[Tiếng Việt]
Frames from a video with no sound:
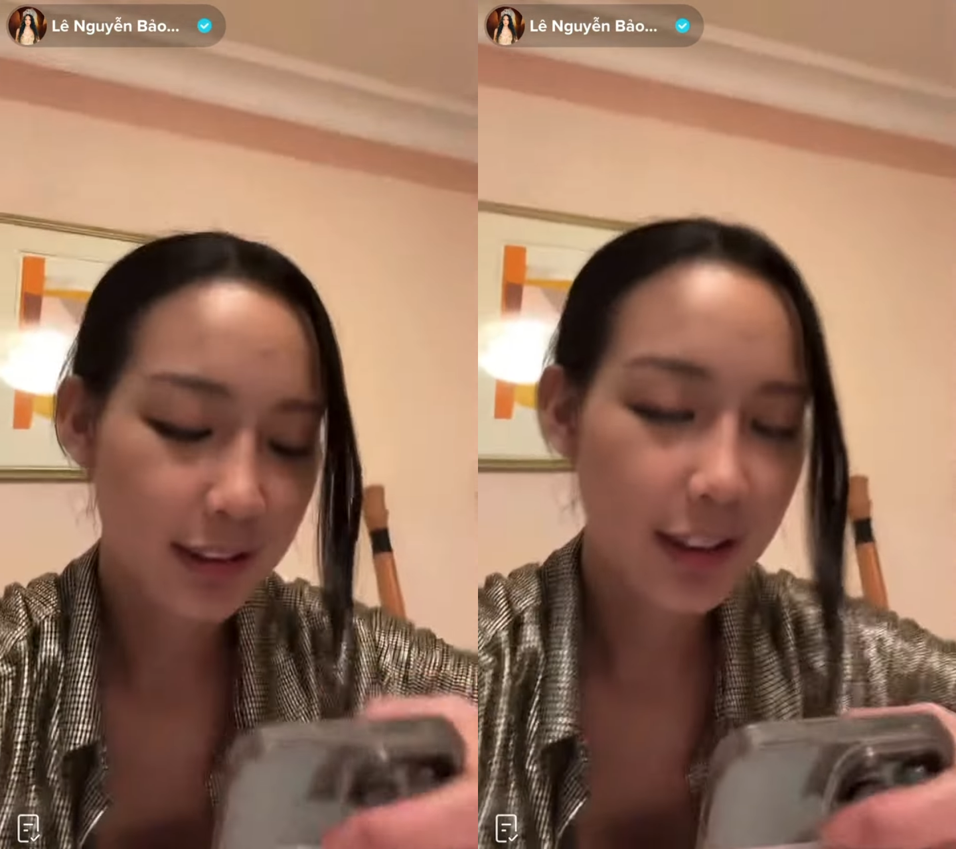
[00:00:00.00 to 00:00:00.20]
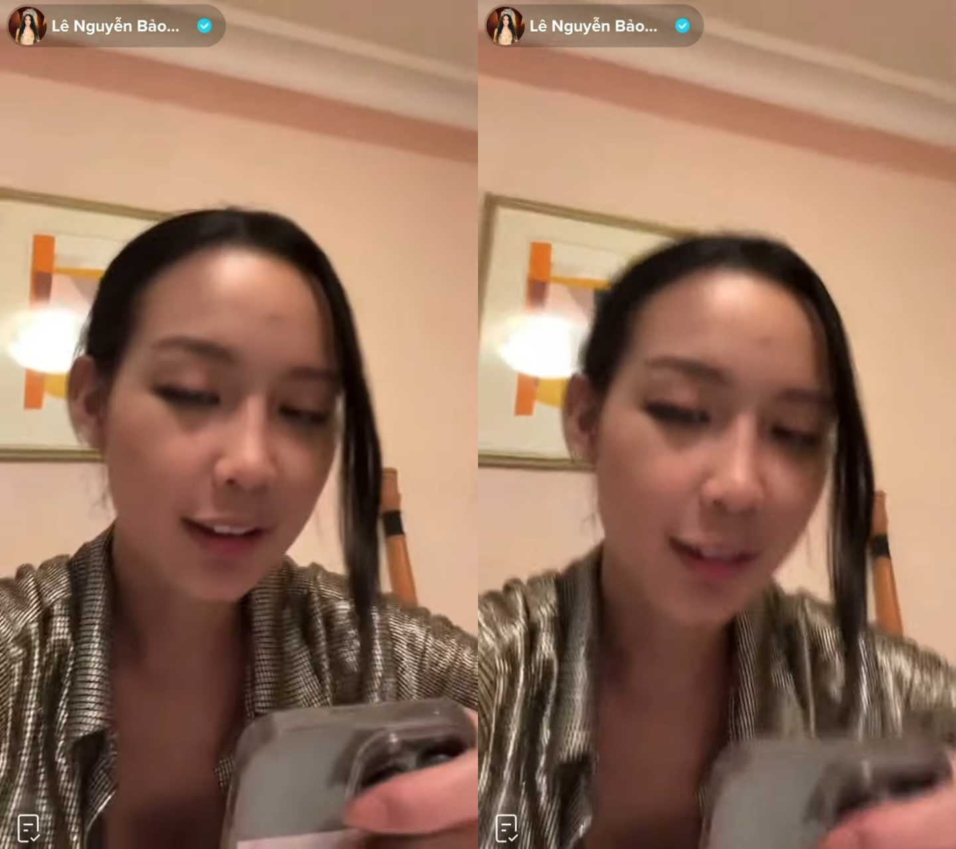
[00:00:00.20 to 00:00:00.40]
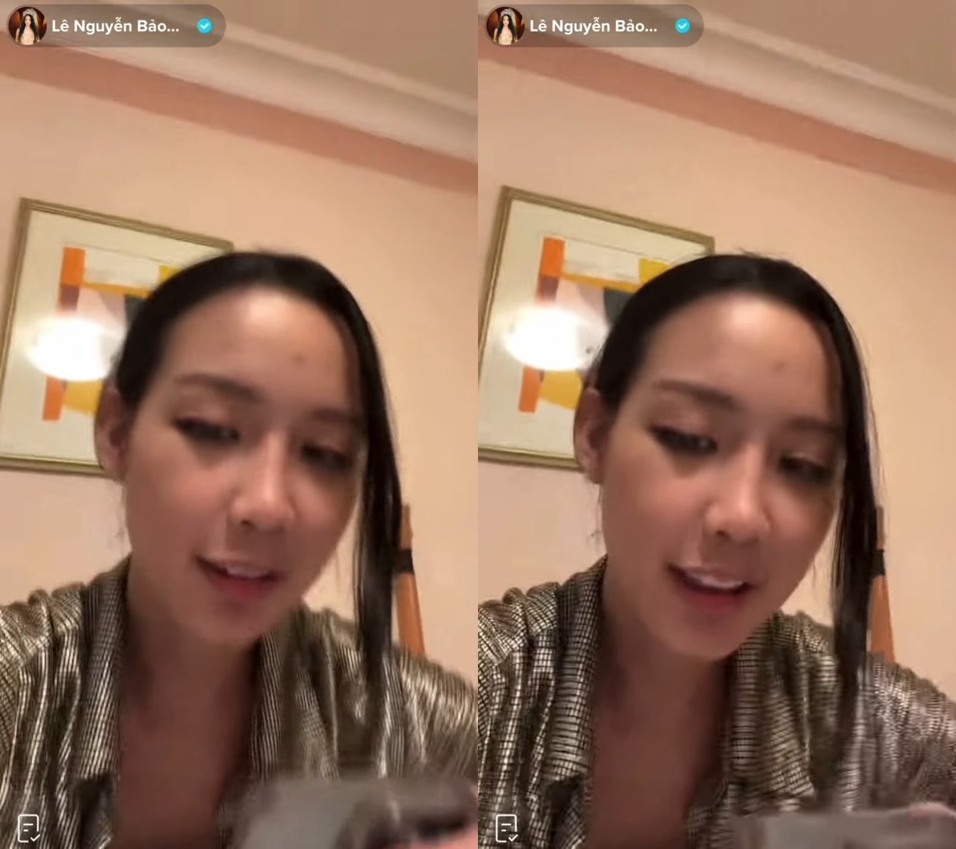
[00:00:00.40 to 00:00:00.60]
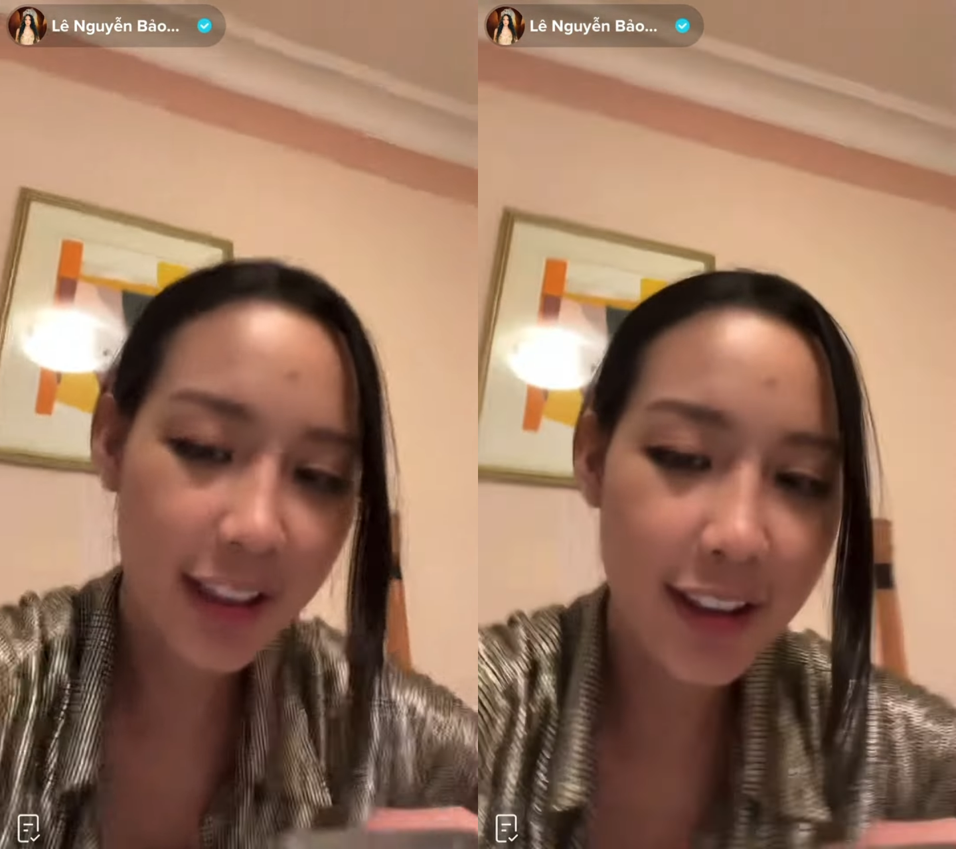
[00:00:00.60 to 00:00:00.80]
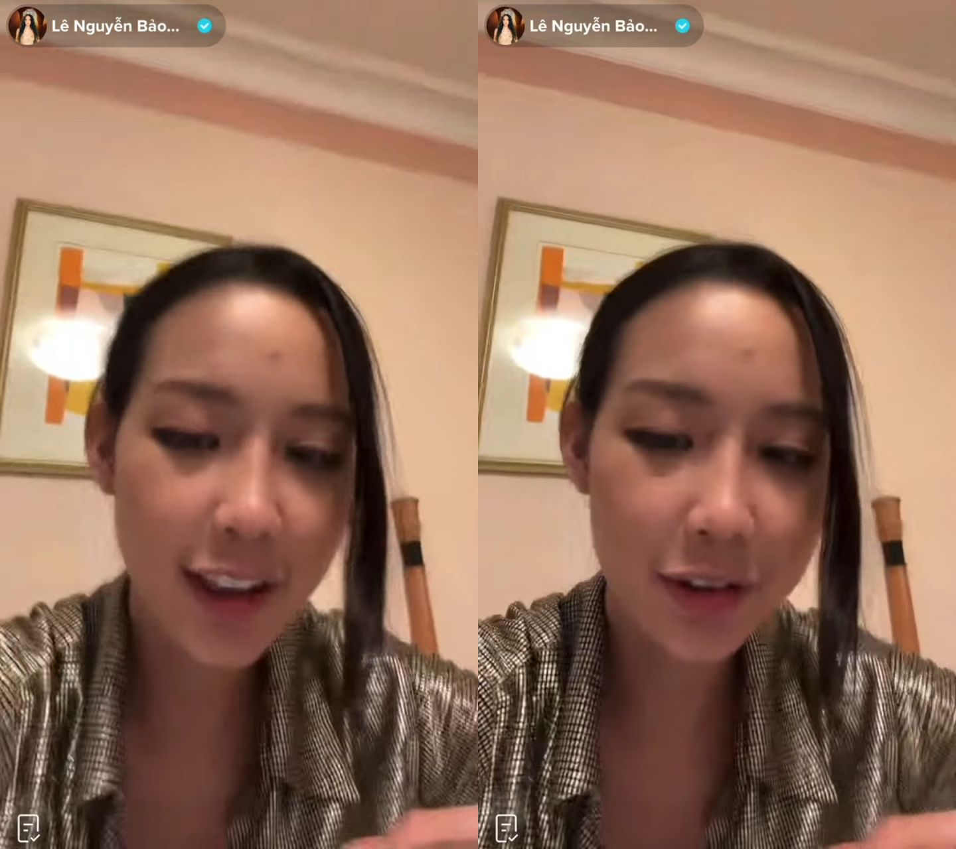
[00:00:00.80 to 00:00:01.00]
chỉ có con nhi
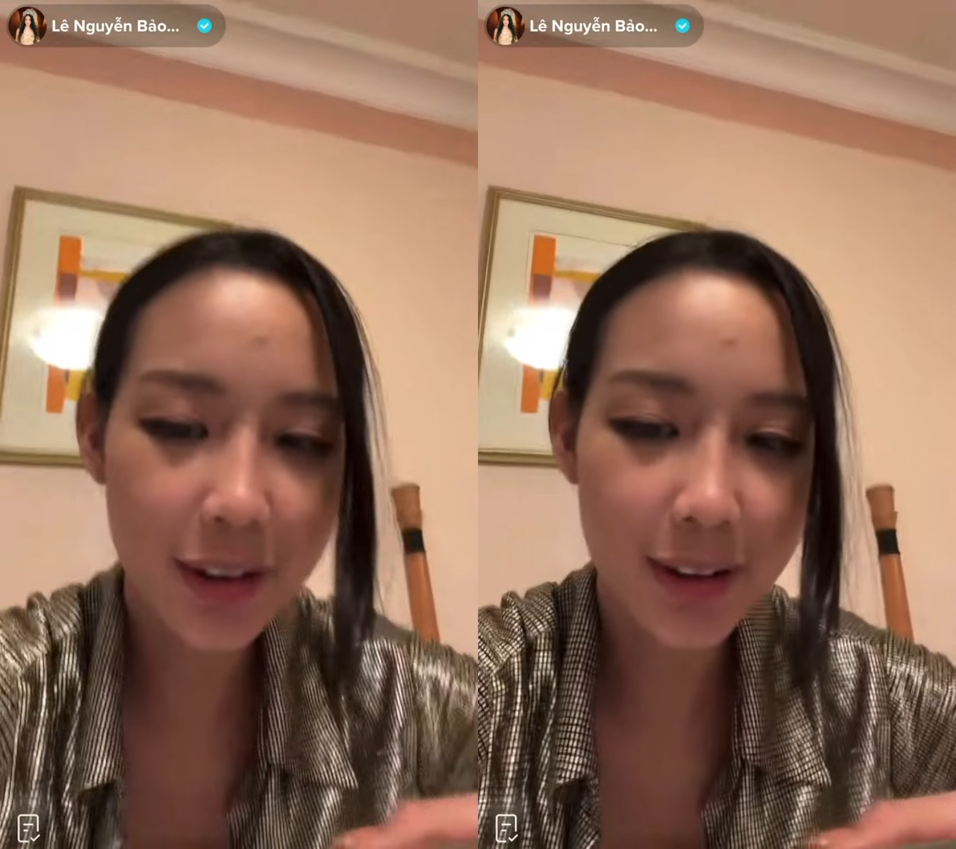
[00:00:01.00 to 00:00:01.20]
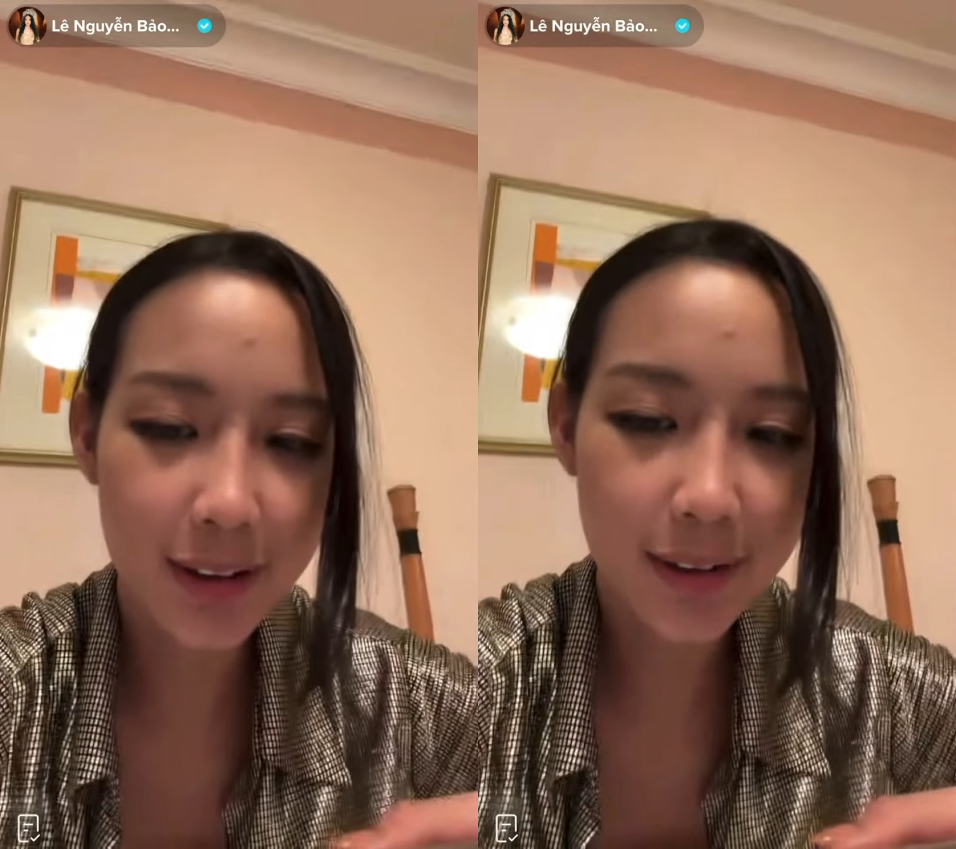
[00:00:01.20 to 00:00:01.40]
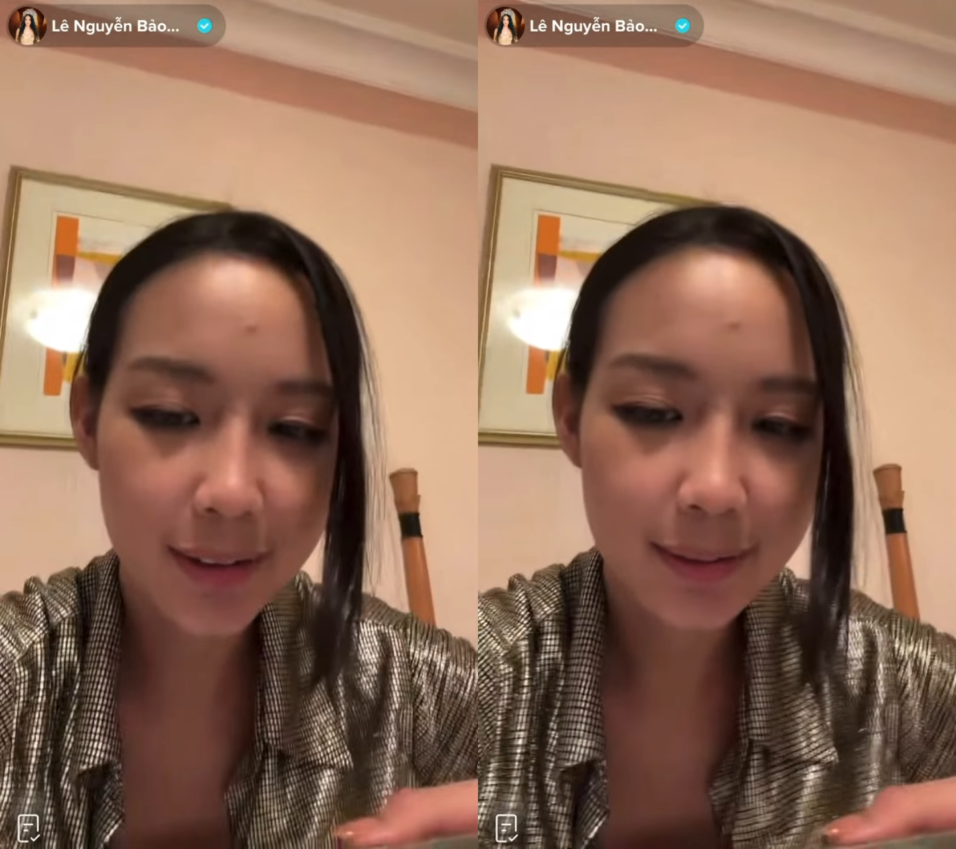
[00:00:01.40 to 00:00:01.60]
yếu thôi